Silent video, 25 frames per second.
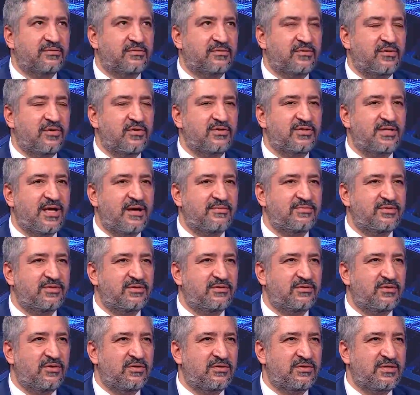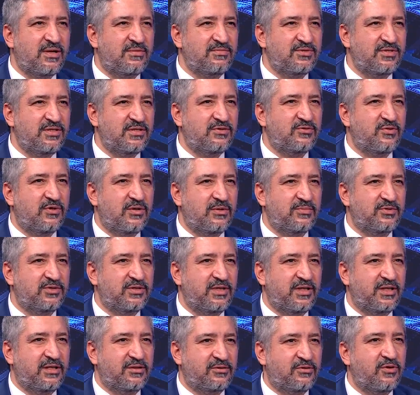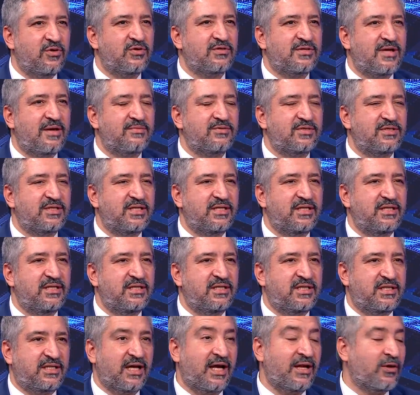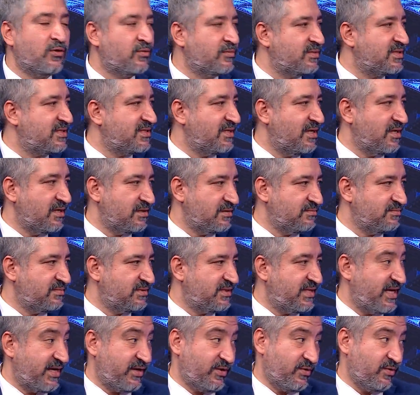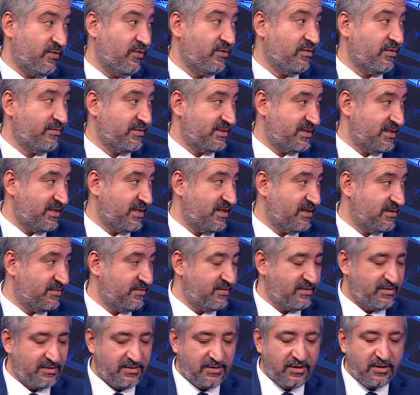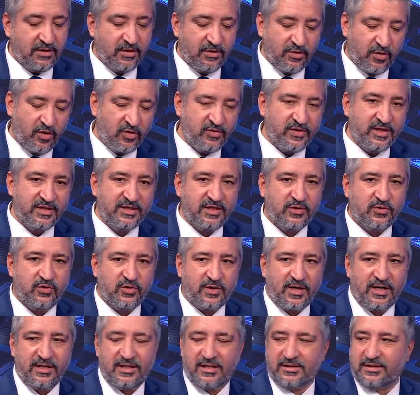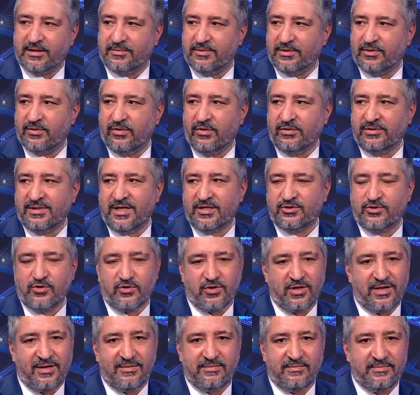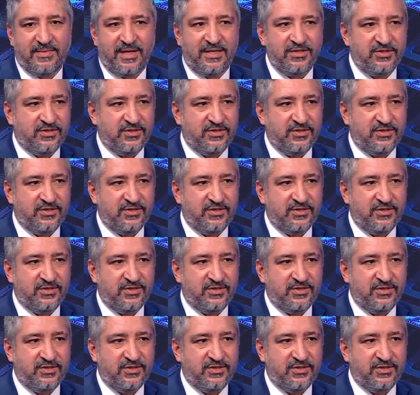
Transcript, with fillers: gözlemci, gözlemciyi söylemişti herhalde. Gözlemci de iki tane olması lazım. Tek olmaması lazım. Onları da kurayla atar. Onları da kurayla Onları da atar. kurayla Onlar çok önemli Bana